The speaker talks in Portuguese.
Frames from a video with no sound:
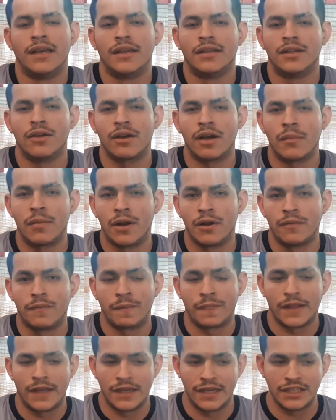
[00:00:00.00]
Então, Gabriel,
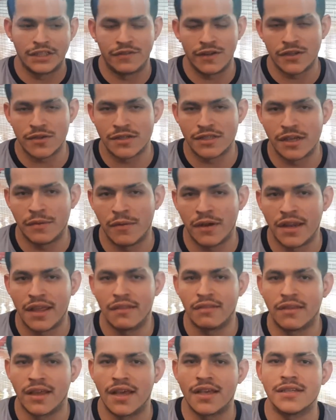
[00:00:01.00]
a gente fez uma semana
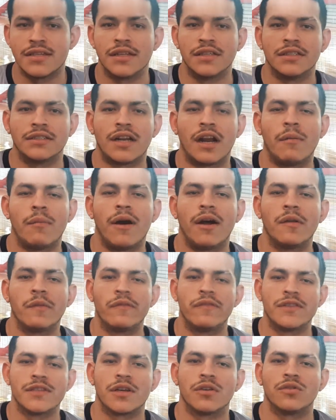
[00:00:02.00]
intensa de trabalho
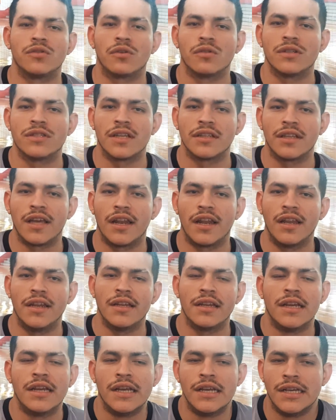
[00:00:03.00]
visando o jogo de Santa Helena.
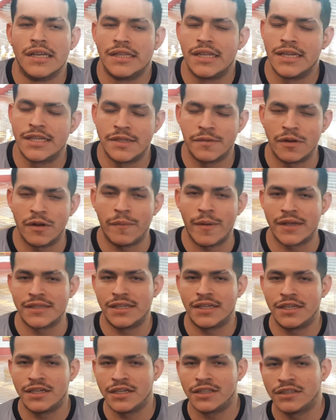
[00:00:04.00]
Desde semana
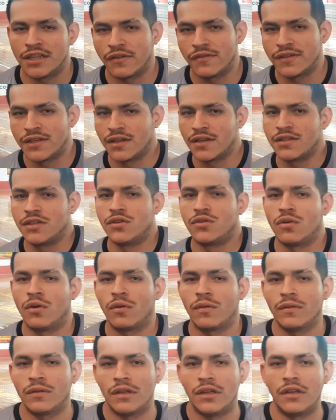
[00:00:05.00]
passada a gente está visando esse
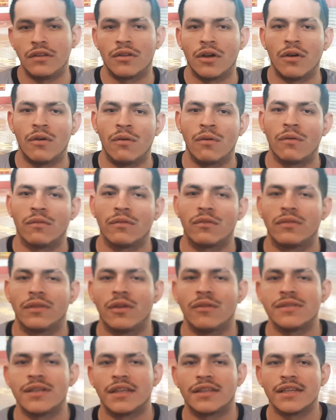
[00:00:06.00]
jogo, então
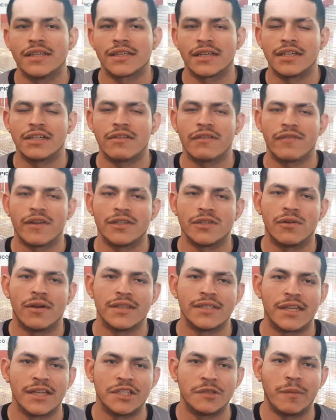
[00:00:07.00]
tenho certeza que a gente vai fazer uma
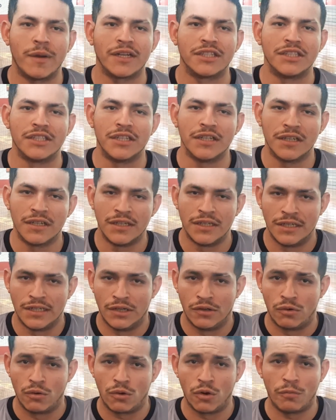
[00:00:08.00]
excelente partida.
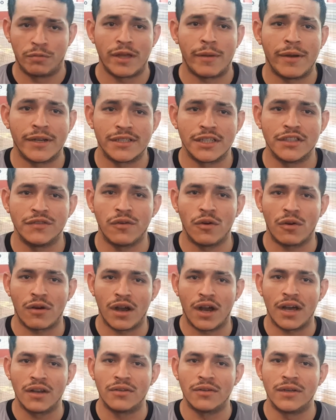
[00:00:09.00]
O grupo está bastante
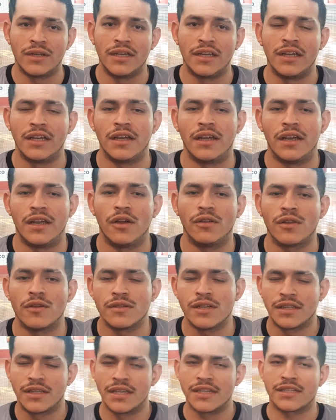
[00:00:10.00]
focado e tenho
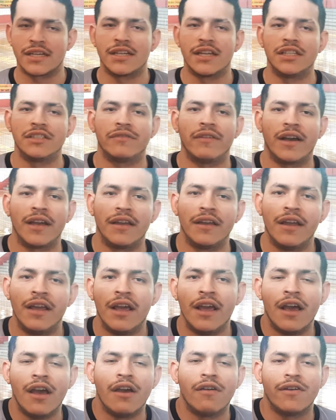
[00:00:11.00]
certeza que a gente vai
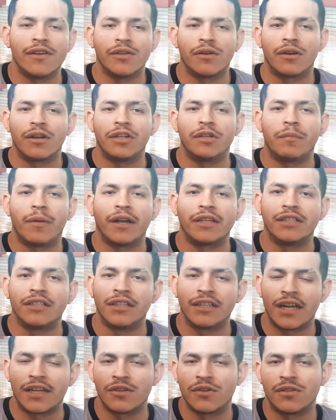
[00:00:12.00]
fazer uma grande partida e
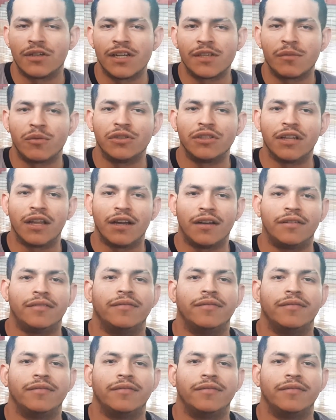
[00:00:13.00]
trazer os três pontos de lá.